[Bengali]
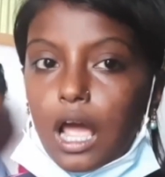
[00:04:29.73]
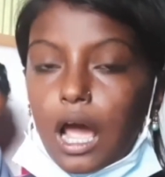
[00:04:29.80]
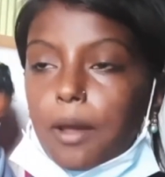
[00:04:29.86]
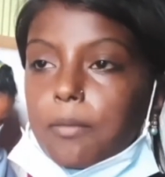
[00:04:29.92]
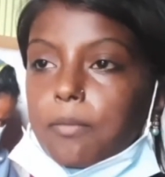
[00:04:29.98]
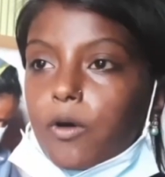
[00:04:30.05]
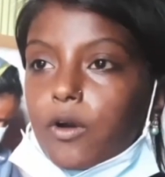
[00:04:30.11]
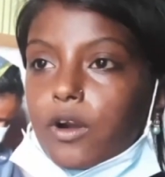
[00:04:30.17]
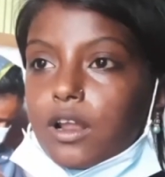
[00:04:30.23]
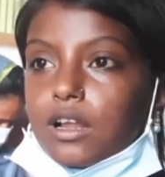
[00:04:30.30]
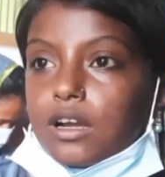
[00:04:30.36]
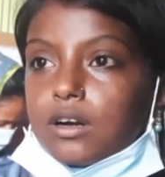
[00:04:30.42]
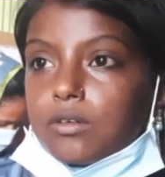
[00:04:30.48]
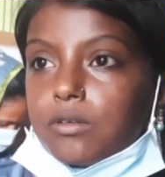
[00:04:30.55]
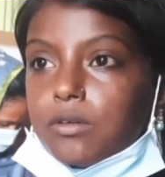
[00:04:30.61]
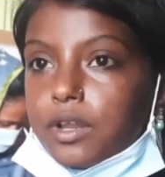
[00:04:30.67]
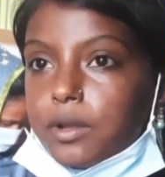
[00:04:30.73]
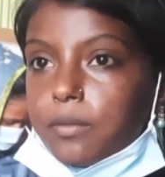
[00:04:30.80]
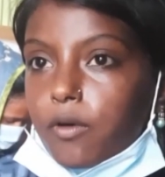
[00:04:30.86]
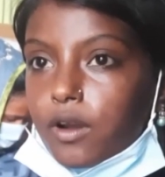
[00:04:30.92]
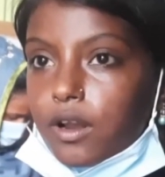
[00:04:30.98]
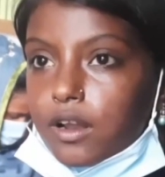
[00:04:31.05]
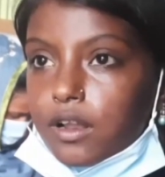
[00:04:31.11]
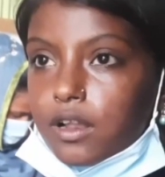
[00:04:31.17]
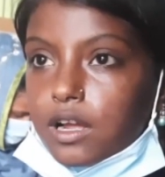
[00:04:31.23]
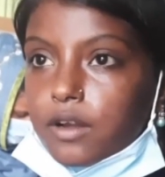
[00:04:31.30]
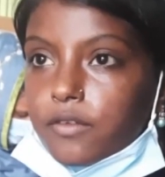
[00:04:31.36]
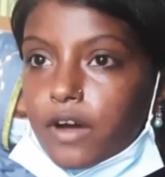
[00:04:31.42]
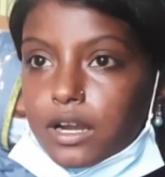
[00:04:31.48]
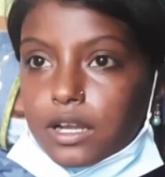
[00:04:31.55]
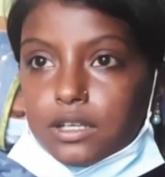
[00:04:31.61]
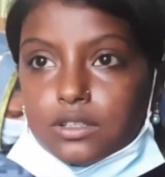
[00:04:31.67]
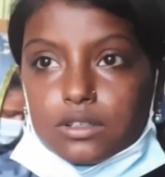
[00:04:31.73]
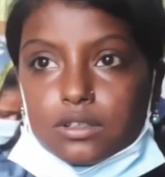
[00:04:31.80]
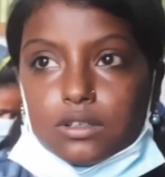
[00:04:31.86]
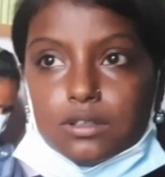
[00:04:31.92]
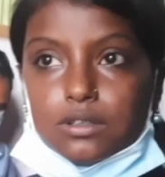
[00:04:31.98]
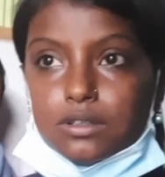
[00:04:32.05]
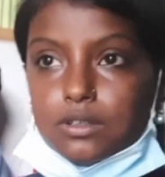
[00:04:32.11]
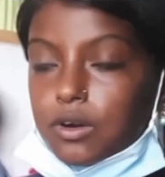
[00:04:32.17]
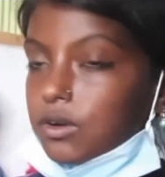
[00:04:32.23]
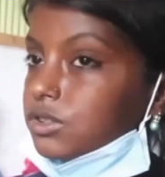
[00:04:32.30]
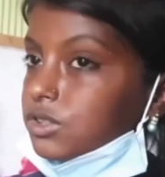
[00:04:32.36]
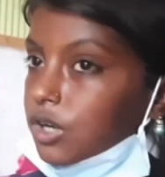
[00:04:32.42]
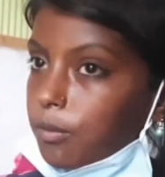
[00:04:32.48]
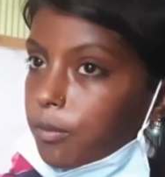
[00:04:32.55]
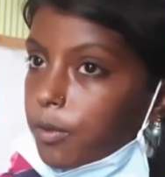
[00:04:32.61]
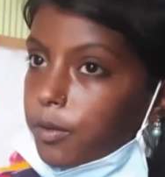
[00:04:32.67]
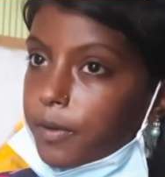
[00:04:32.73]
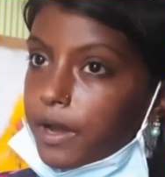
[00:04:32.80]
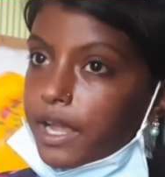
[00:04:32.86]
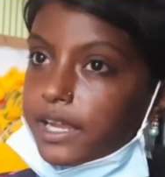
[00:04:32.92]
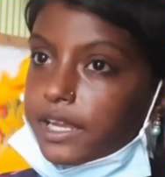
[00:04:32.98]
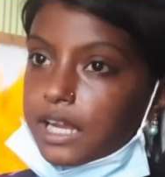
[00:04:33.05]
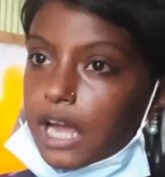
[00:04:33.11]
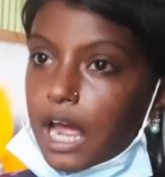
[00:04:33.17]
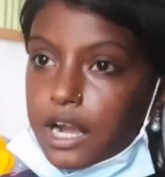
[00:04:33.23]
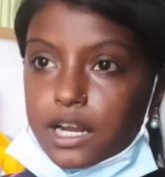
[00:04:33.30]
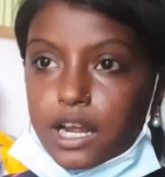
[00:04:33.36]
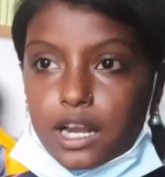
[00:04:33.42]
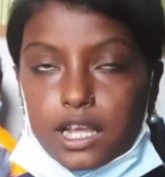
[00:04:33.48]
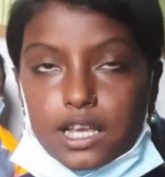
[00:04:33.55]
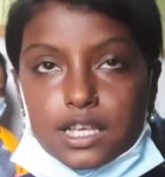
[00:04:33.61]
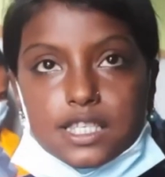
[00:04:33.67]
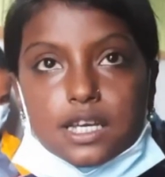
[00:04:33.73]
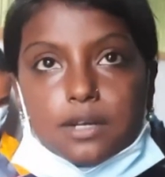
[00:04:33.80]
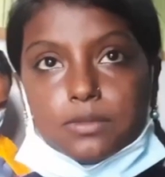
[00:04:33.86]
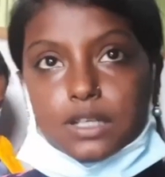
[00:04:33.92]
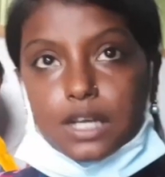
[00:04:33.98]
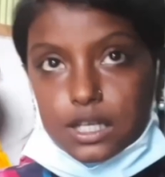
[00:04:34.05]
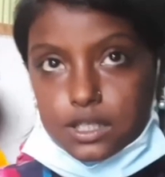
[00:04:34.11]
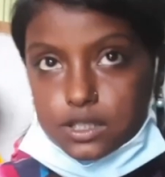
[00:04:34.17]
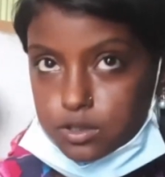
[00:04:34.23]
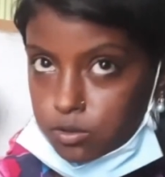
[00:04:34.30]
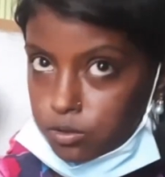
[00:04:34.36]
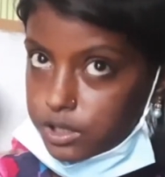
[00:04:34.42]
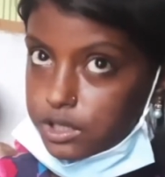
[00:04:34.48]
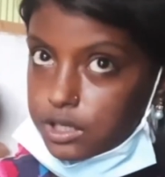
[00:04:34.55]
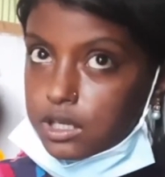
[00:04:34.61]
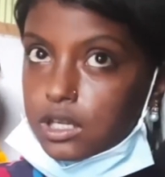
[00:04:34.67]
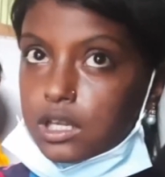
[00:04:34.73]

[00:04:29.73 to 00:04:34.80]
আমি পড়ালেখা করি পড়ালেখার ফাঁকে যখন সময় পাই কারখানায় এসে আমি কাজ করি